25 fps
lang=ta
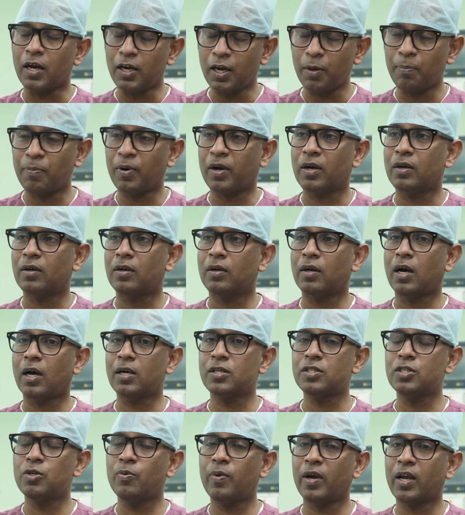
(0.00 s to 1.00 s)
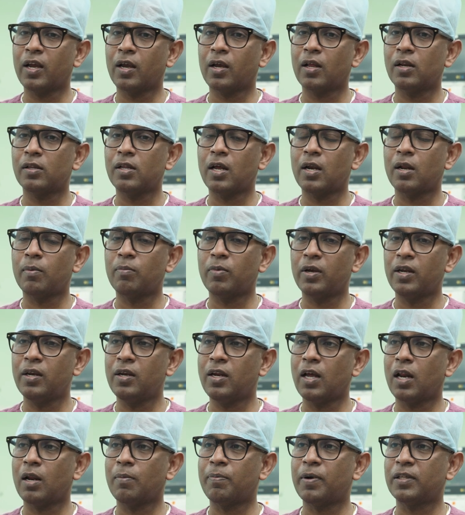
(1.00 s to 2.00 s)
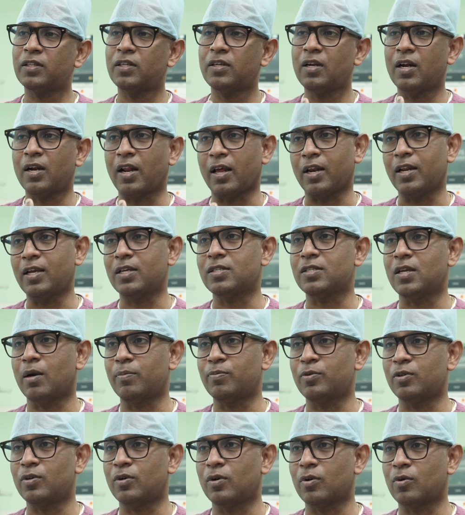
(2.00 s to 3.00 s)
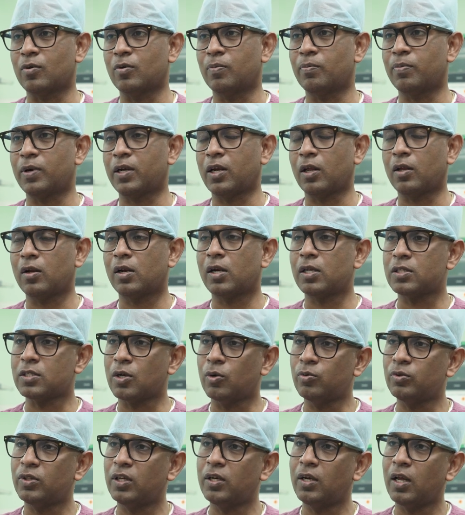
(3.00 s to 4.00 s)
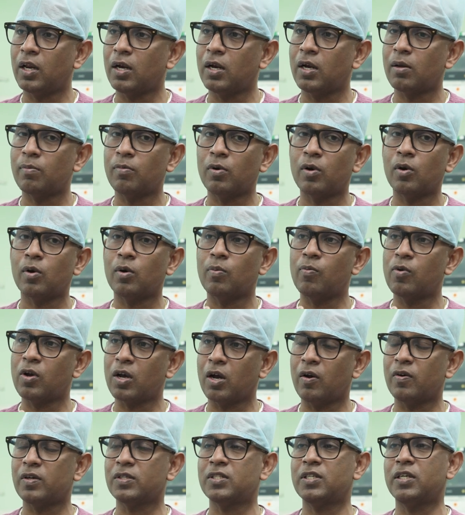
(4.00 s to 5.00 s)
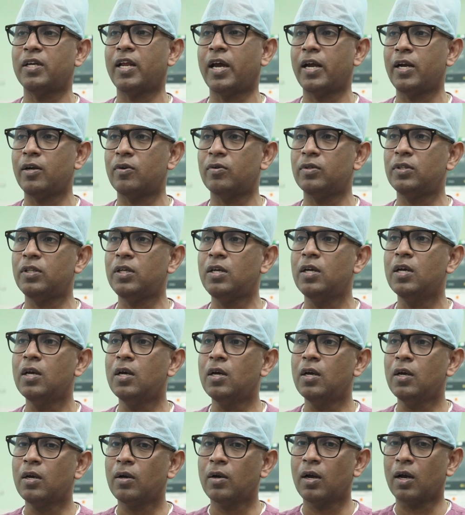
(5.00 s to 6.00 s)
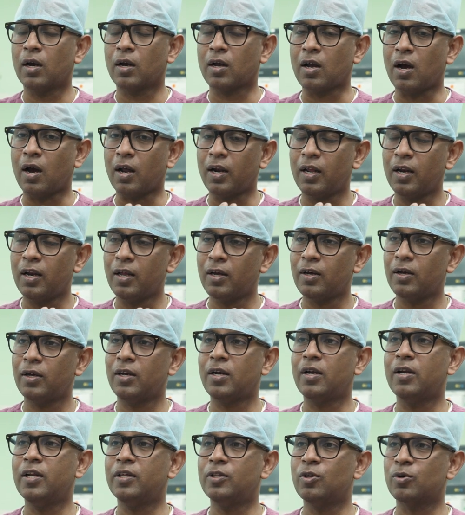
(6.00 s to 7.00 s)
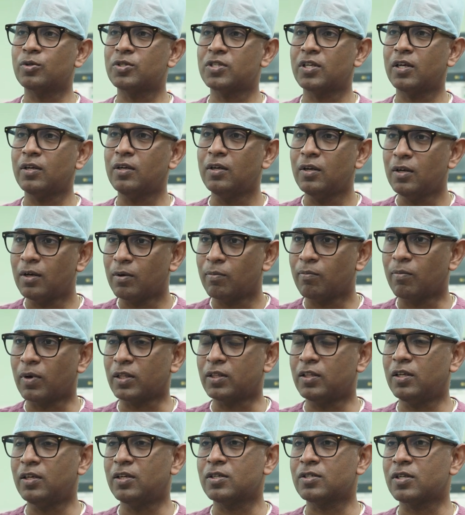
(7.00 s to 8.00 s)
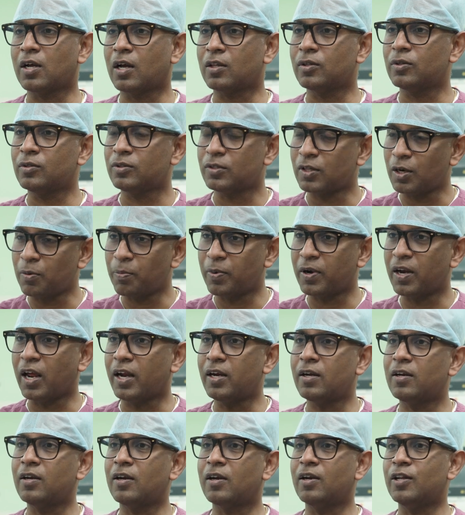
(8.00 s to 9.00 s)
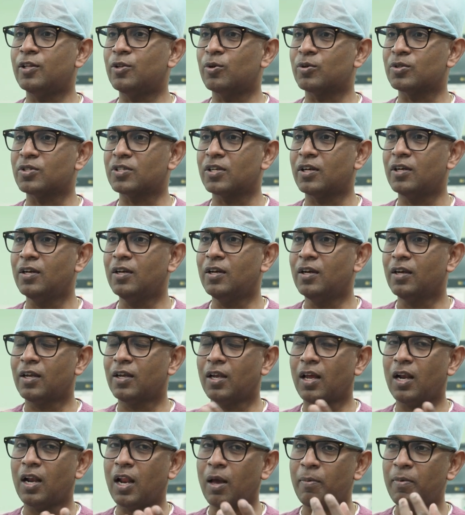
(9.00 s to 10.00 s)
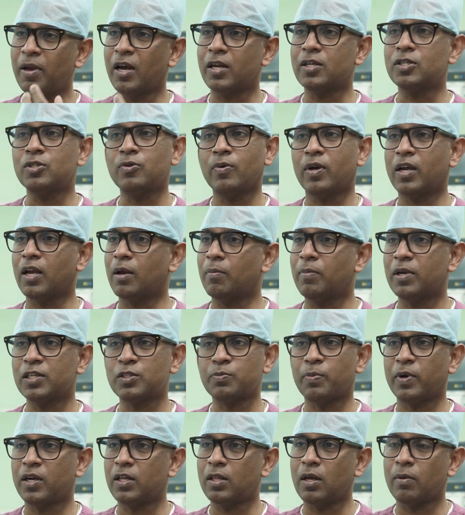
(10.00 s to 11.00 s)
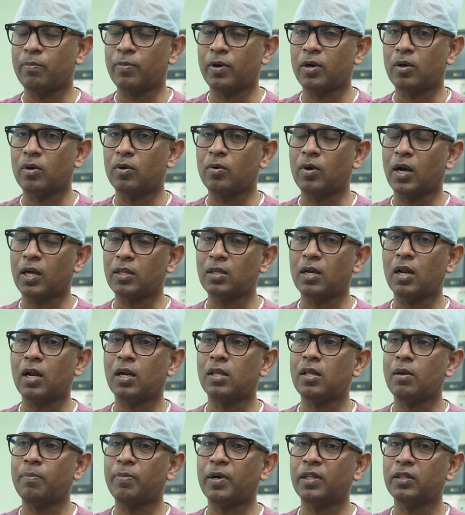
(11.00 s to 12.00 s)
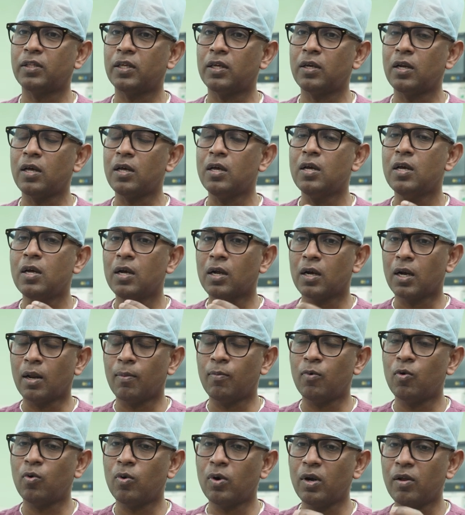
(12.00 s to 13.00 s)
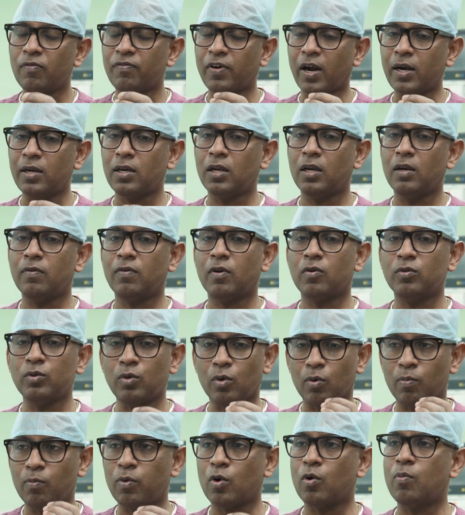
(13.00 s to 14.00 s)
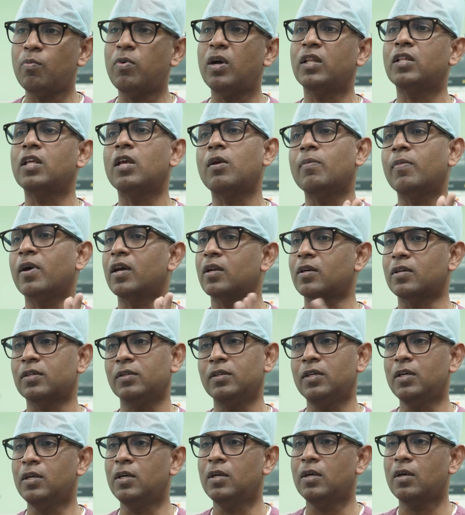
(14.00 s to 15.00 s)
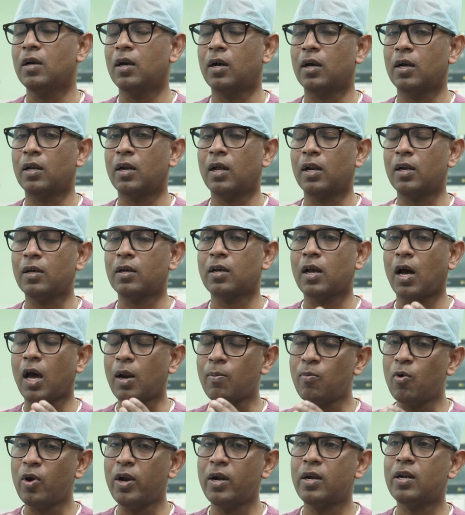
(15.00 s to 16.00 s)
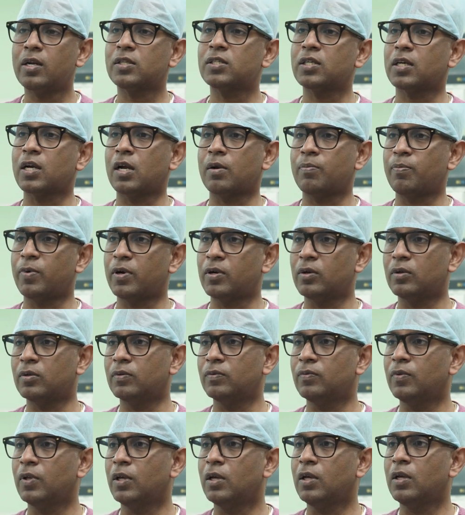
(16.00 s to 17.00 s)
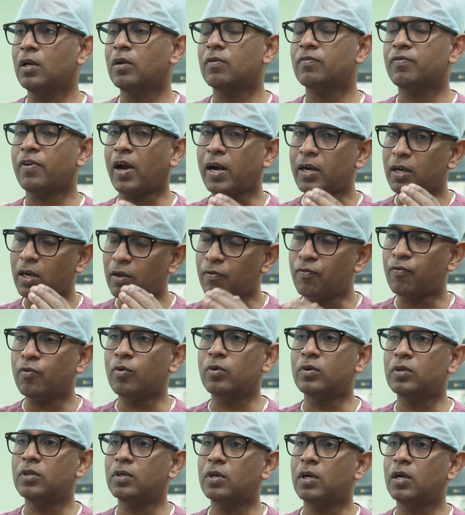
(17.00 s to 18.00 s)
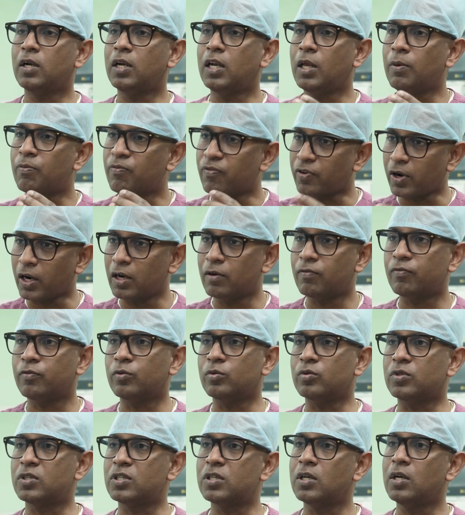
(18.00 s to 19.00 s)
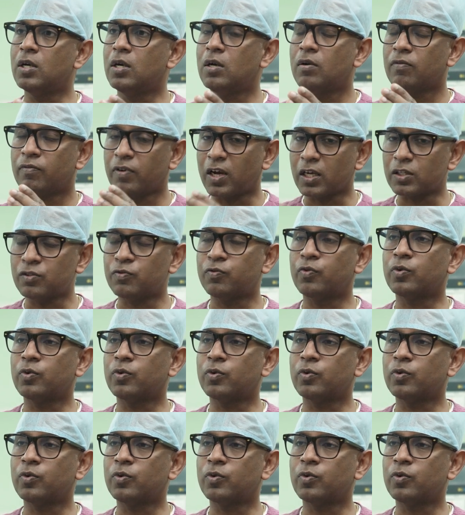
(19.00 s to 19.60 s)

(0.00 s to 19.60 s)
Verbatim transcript: கண்டிப்பாக அரிசி வகைகள் தான் நம்ம இந்தியாவில் பார்த்தீங்கன்னா நிறைய சாப்பிட்டுட்டு இருக்கோம் பர்டிகுலராக சவுத் இந்தியாவில் நம்மளோட முக்கால்வாசி டயட் வந்து காலையில் இட்லி தோசை மதியம் சாதம் திருப்பி நைட்டு இட்லி தோசை எல்லாமே அரிசி வகையை பேஸ் பண்ணி தான் பண்ணுறோம் அதனால தான் பார்த்தீங்கன்னா நம்ம ஊரில் ஃபேட்டி லிவர் வந்து ரொம்ப ரொம்ப அதிகமாக இருக்குது அதனால் கார்போஹைட்ரேட்ஸை கட் பண்ணணும் ஃபேட்டி ஃபுட் டீப் ஃப்ரைட் ஃபுட்ஸ் ஃபாஸ்ட்